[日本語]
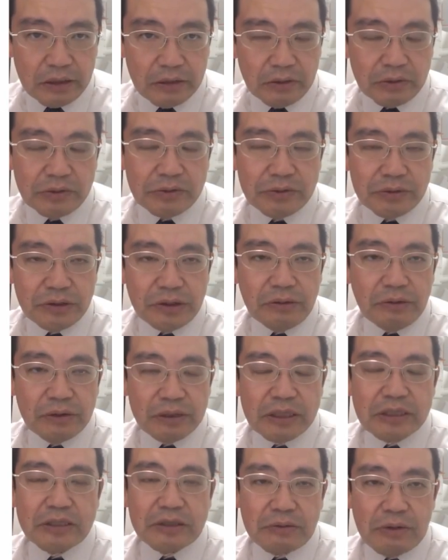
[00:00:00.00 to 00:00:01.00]
というふうに
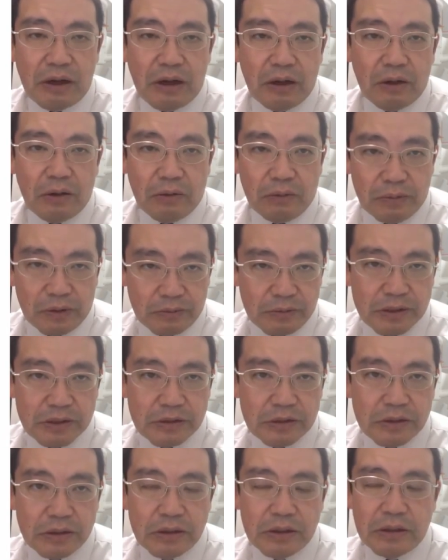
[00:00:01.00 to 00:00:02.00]
私は思いま
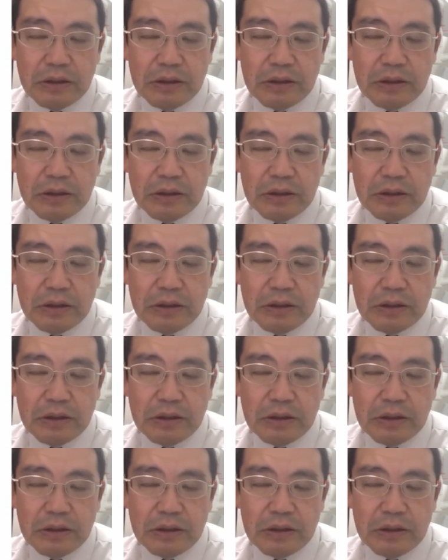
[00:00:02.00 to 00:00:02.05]
す